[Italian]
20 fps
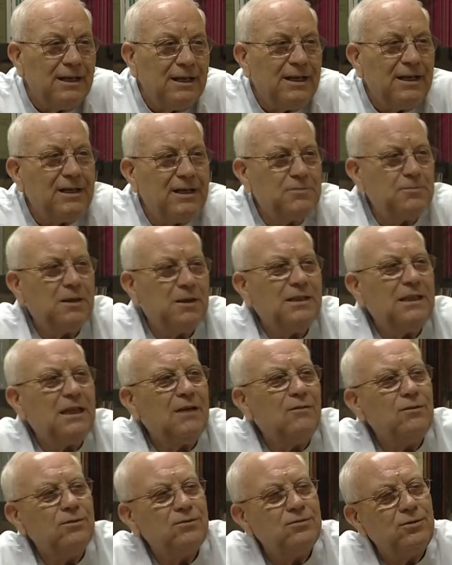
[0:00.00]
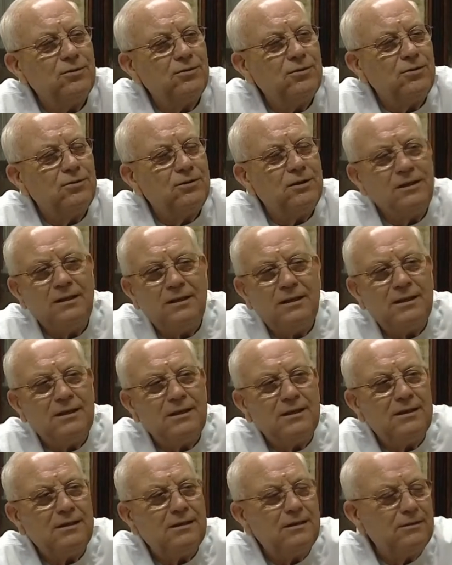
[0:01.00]
e aspettavo sotto,
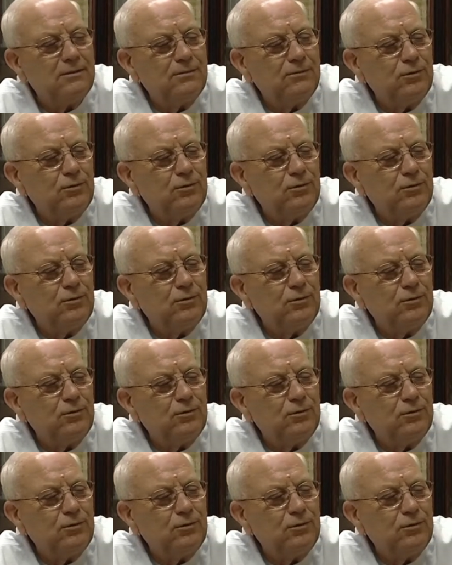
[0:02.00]
il,